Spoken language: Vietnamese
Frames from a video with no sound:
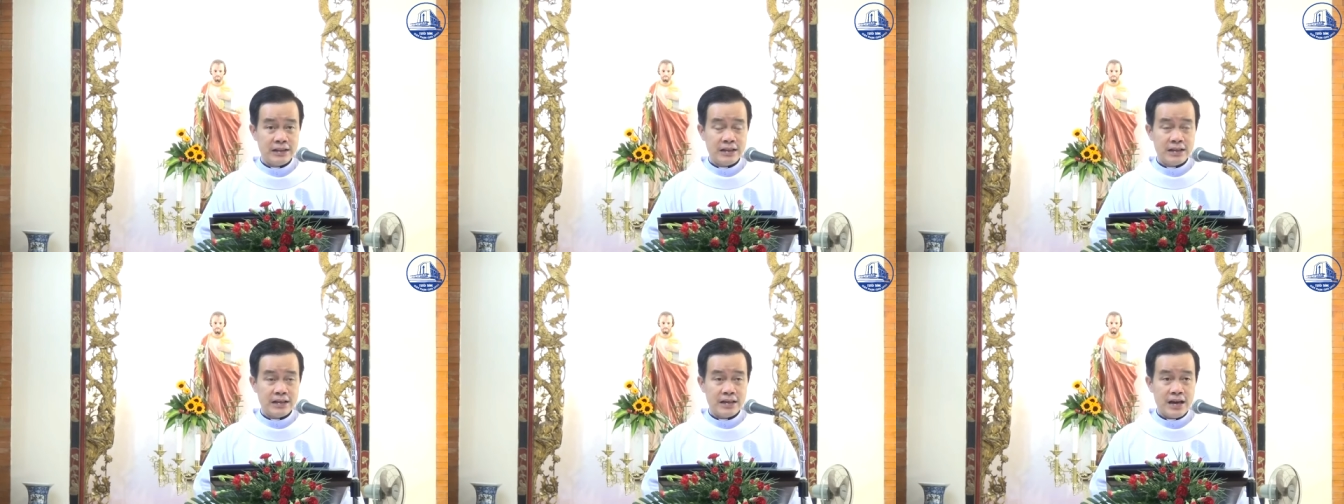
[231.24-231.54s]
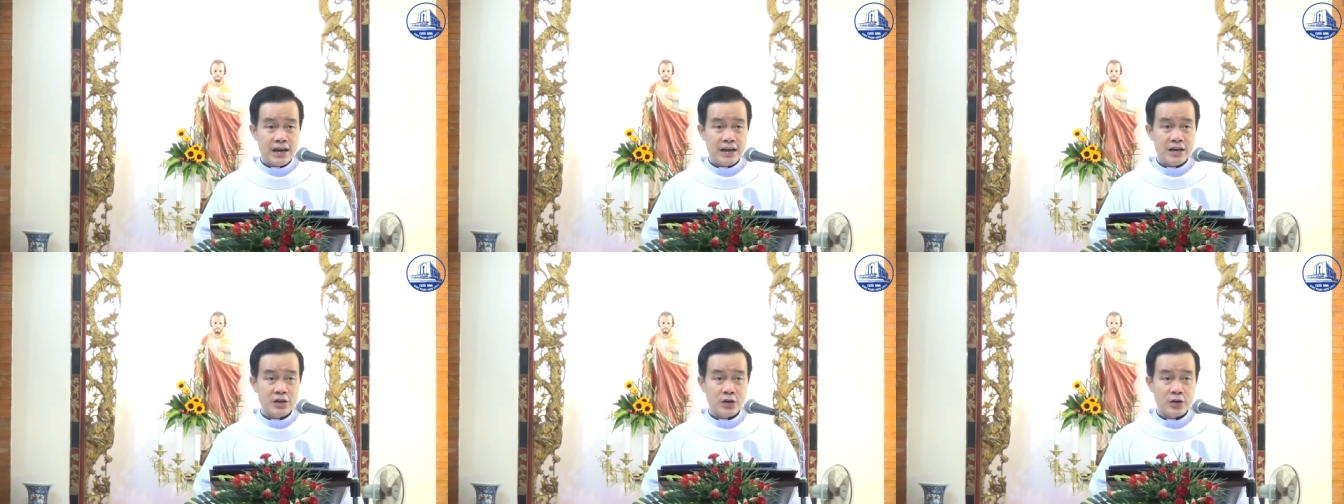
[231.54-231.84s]

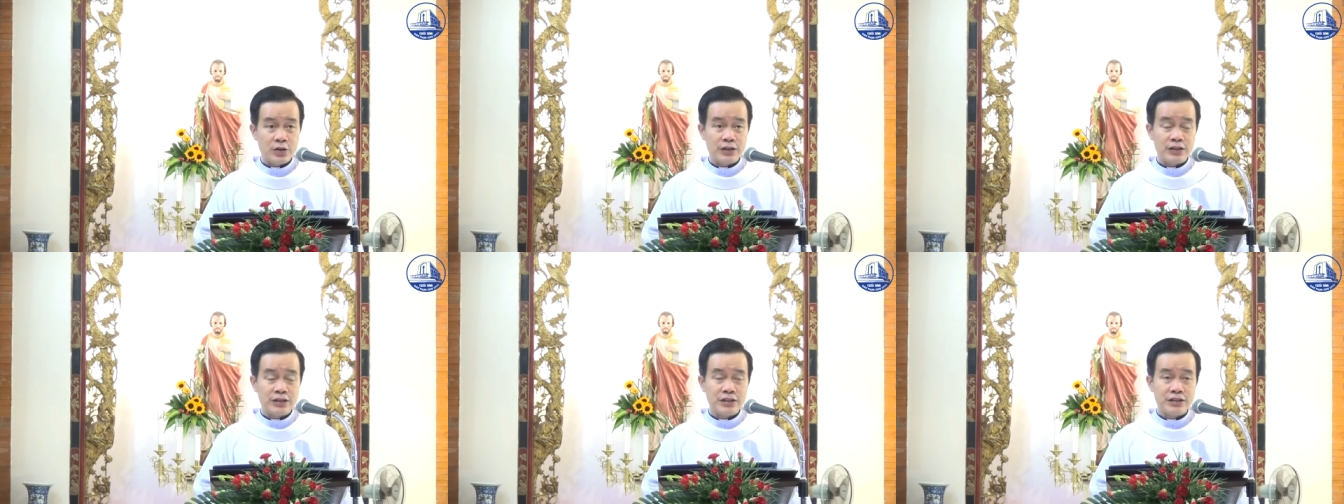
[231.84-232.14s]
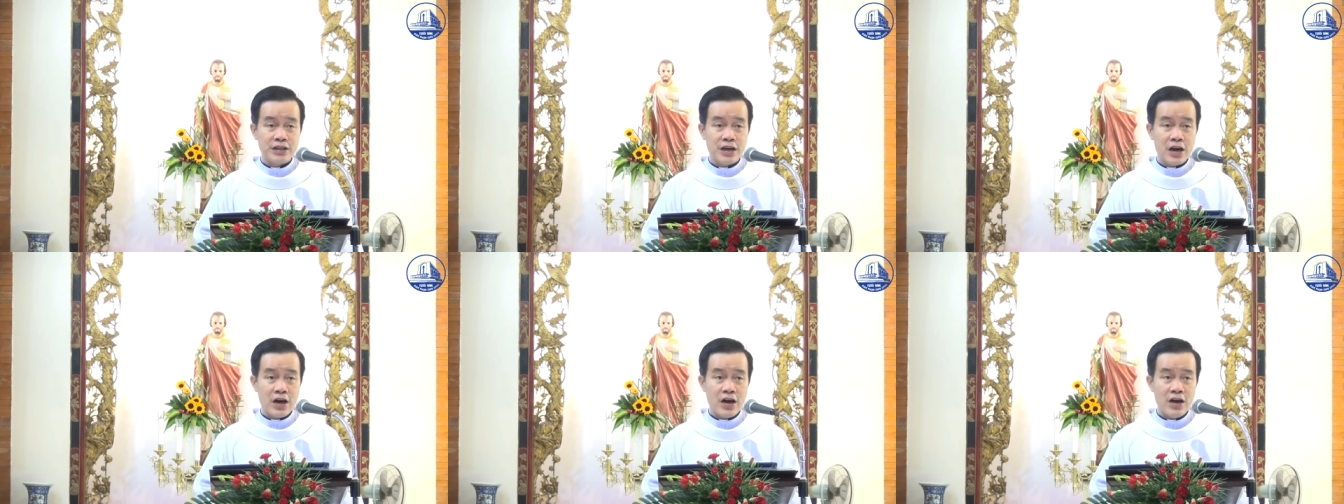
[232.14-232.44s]
để rồi
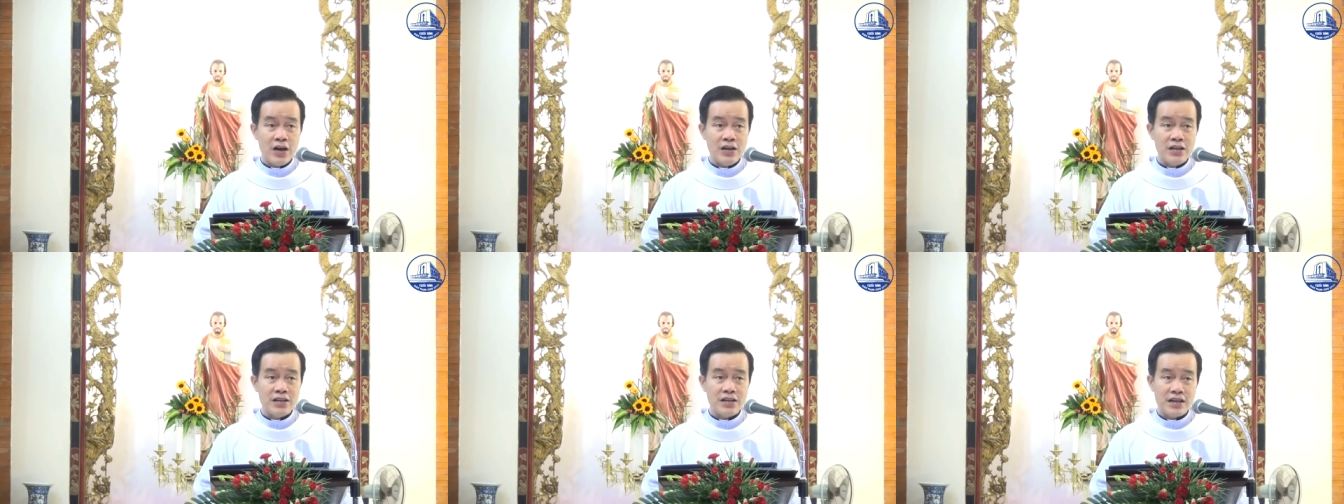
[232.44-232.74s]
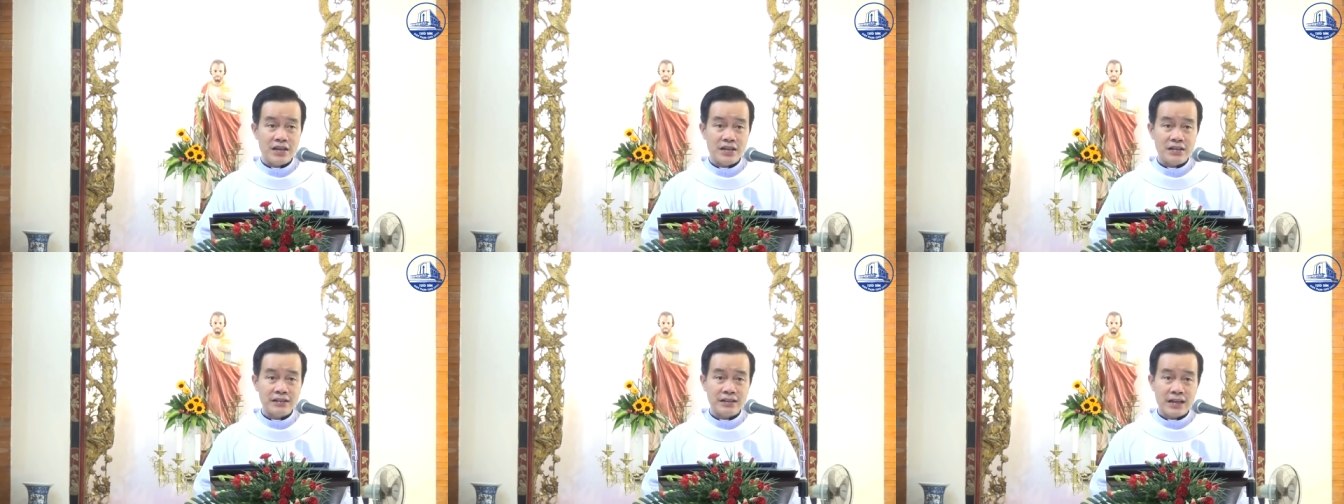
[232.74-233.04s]
từ đó
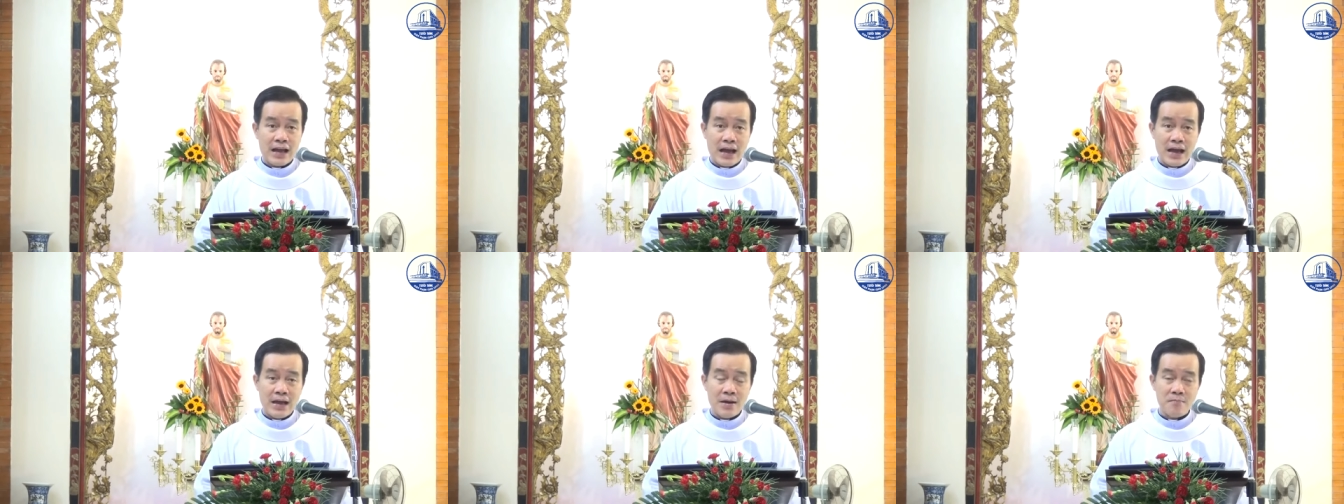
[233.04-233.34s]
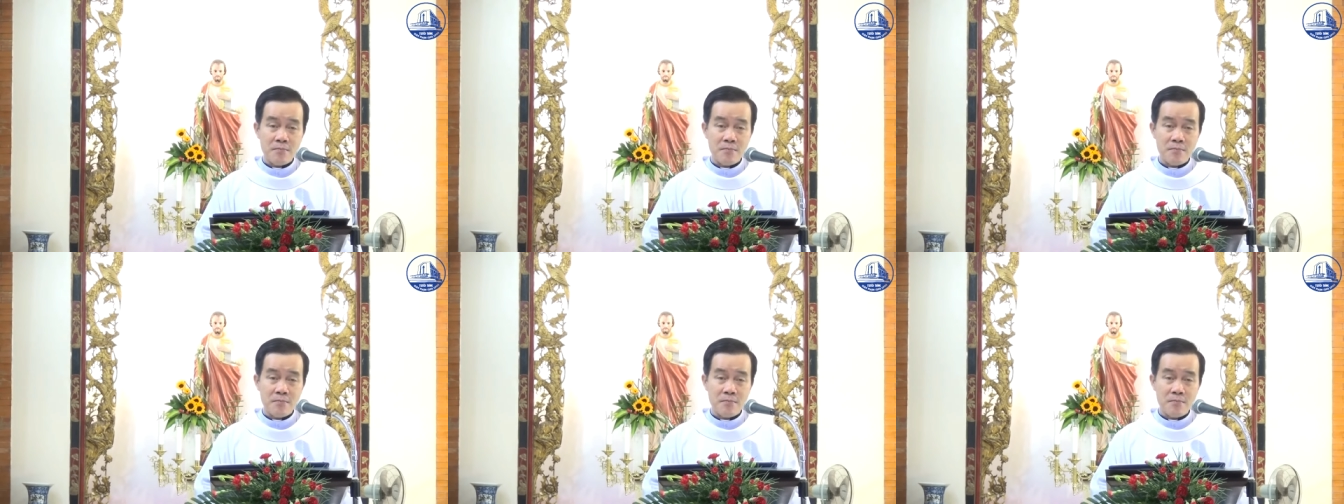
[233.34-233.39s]
diễn tả